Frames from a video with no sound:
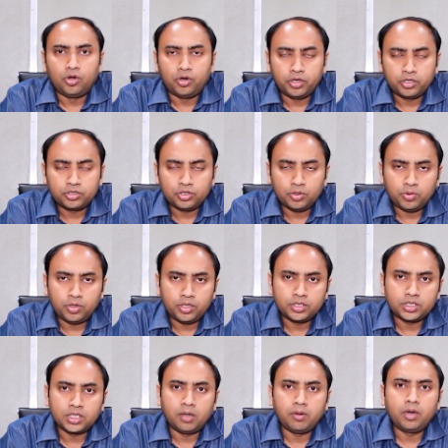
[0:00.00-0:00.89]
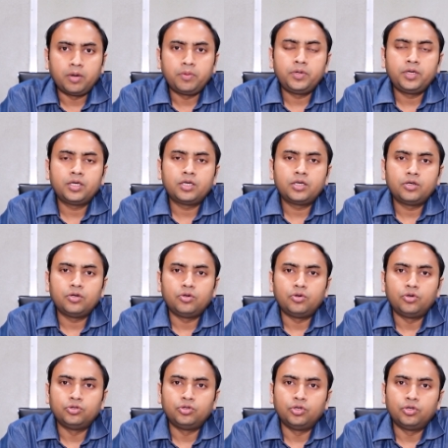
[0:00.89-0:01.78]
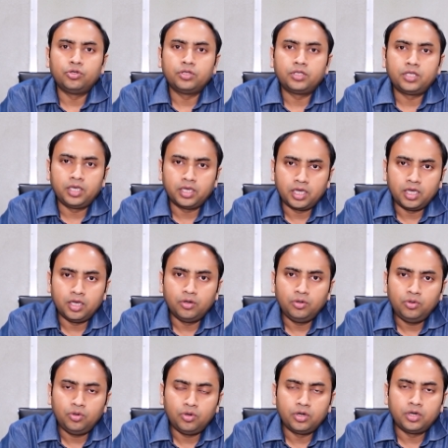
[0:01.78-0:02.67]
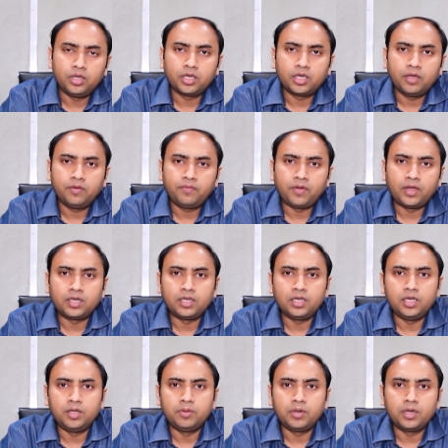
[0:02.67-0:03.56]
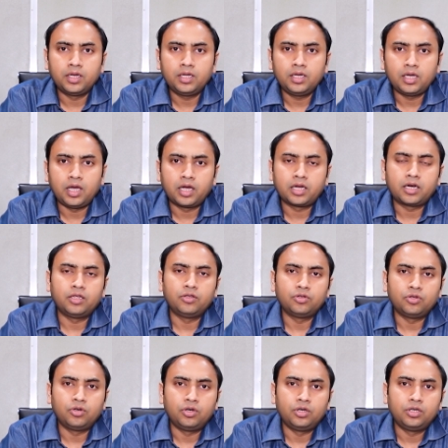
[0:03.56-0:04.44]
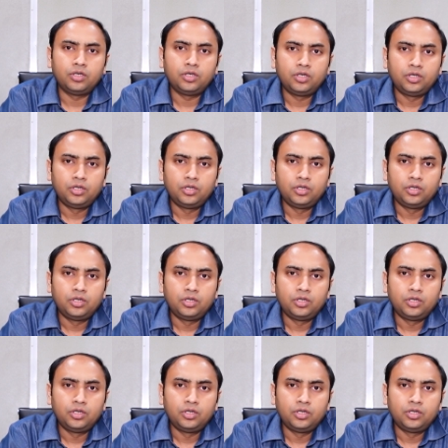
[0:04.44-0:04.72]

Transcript: অনেক সময় স্বাভাবিক ওজন থেকেও অনেকে ফ্যাটি লিভারে আক্রান্ত হয়